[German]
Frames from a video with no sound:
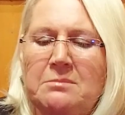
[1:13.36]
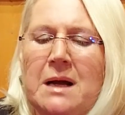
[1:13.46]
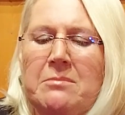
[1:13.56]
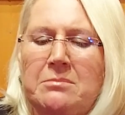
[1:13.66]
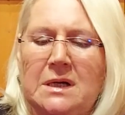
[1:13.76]

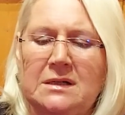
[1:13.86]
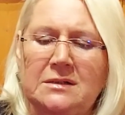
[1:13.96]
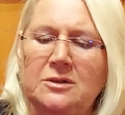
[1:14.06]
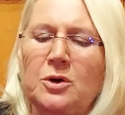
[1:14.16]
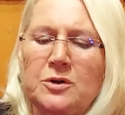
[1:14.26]
Mama,
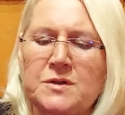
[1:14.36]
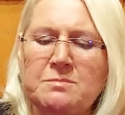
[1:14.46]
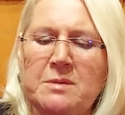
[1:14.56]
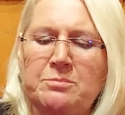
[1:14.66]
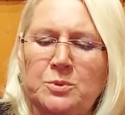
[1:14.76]
kratz
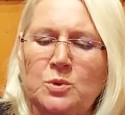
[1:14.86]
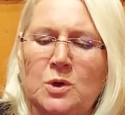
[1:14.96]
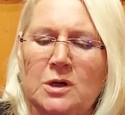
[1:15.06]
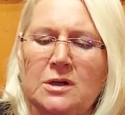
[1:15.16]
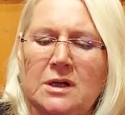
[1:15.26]
mein
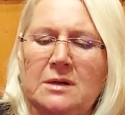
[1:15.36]
Bugel,